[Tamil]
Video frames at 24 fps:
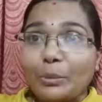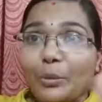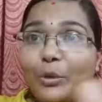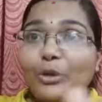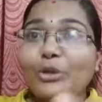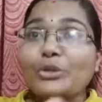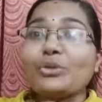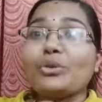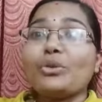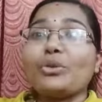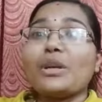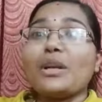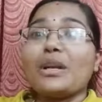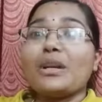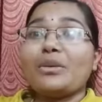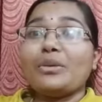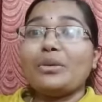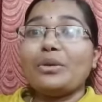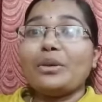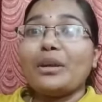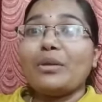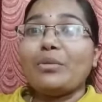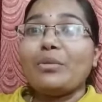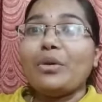பொய்
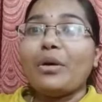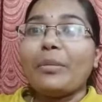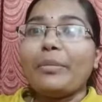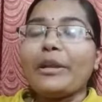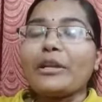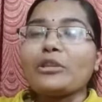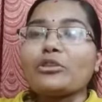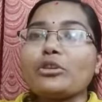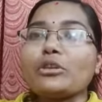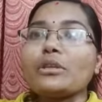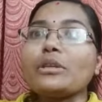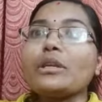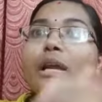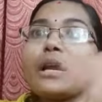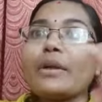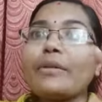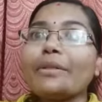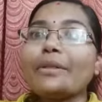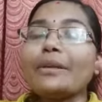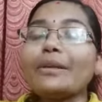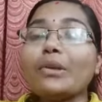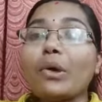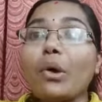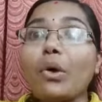சொல்கிறாங்களோ என்னவோ அப்படின்னு சொல்லிட்டு
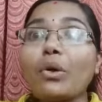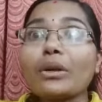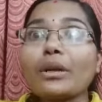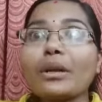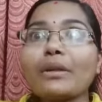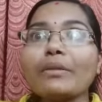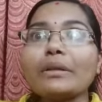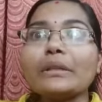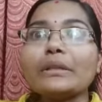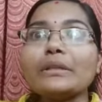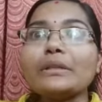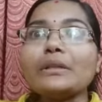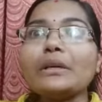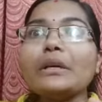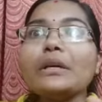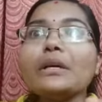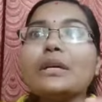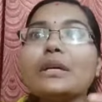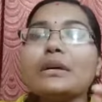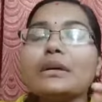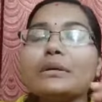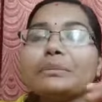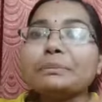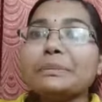நான் வந்து டாக்டர் வந்து
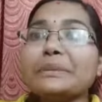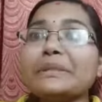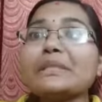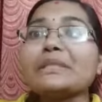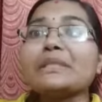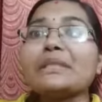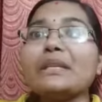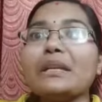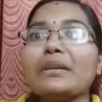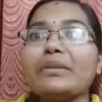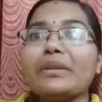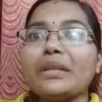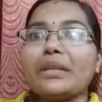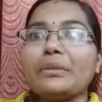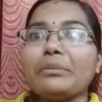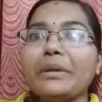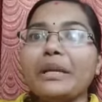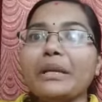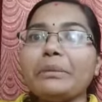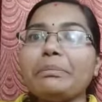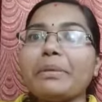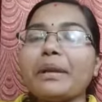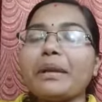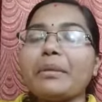பர்சனலாக வந்து
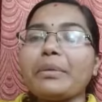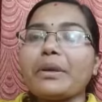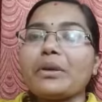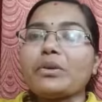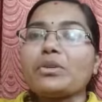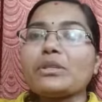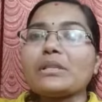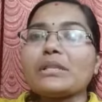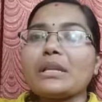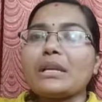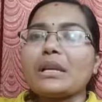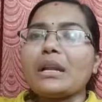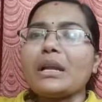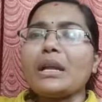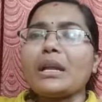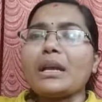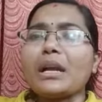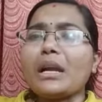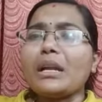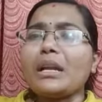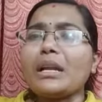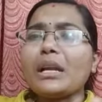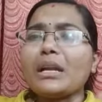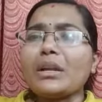மீட் பண்ணேன் பிகாஸ் என்னென்னா
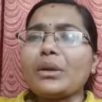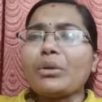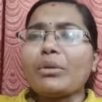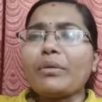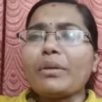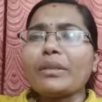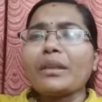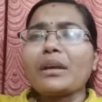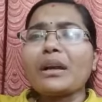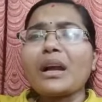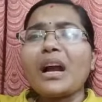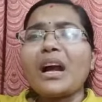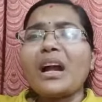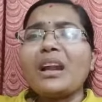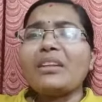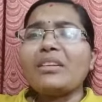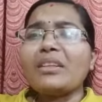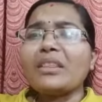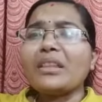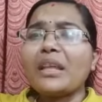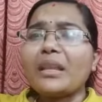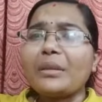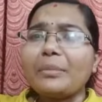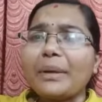எனக்கு அடிக்கடிக்கும் வந்து கால்
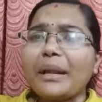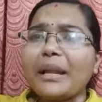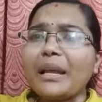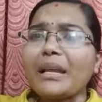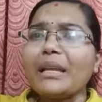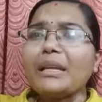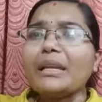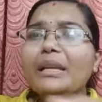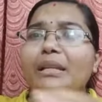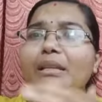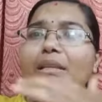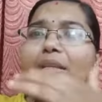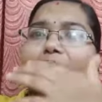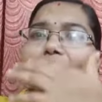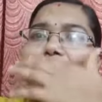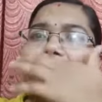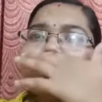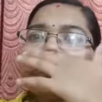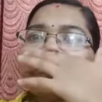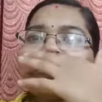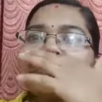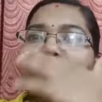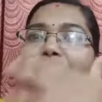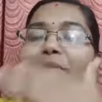வந்து அது போல் ஆகிட்டே இருந்தது
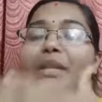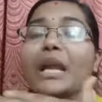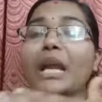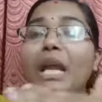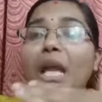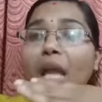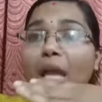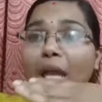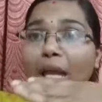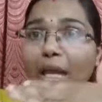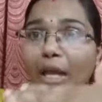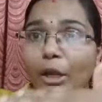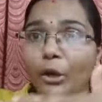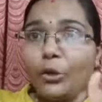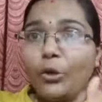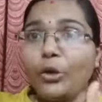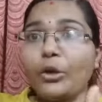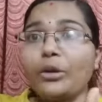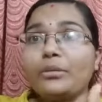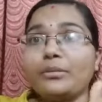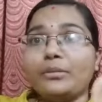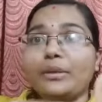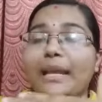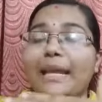
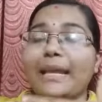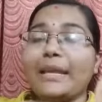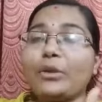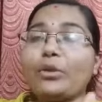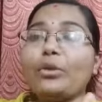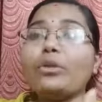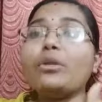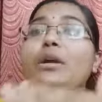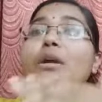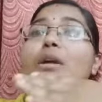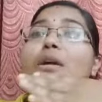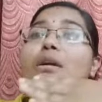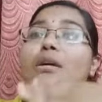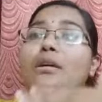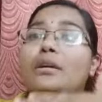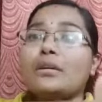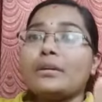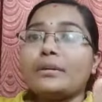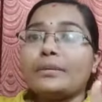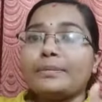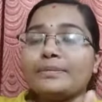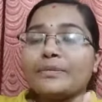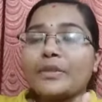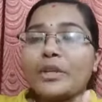என்னோட லைக் யூனோ
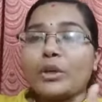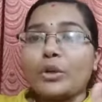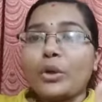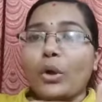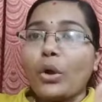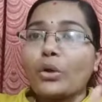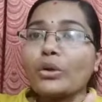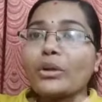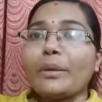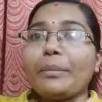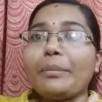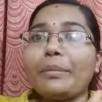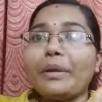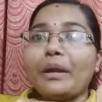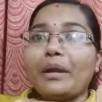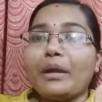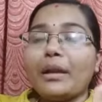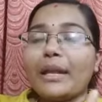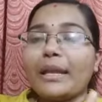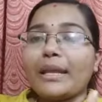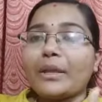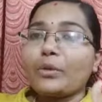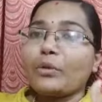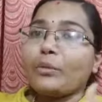டாக்டர்
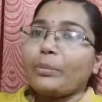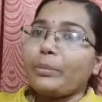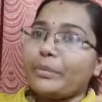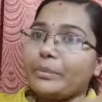லைக்